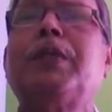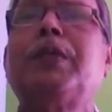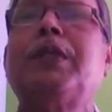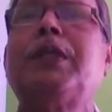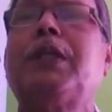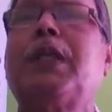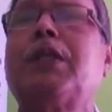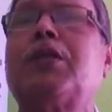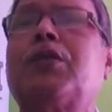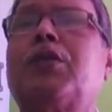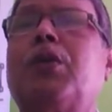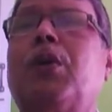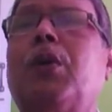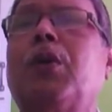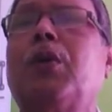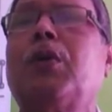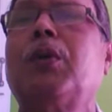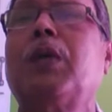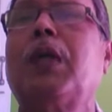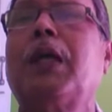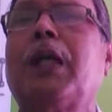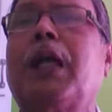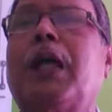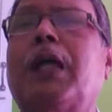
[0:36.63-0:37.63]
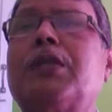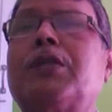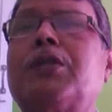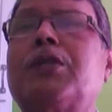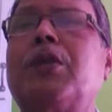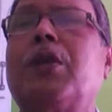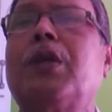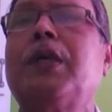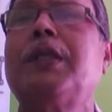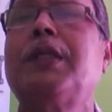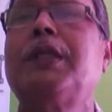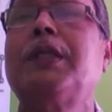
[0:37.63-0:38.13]
মিথ্যা ছলনার
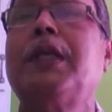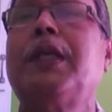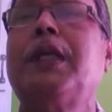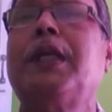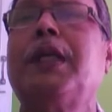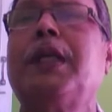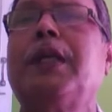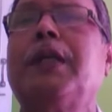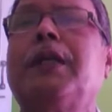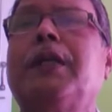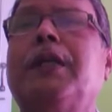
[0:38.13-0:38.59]
আশ্রয় নিয়ে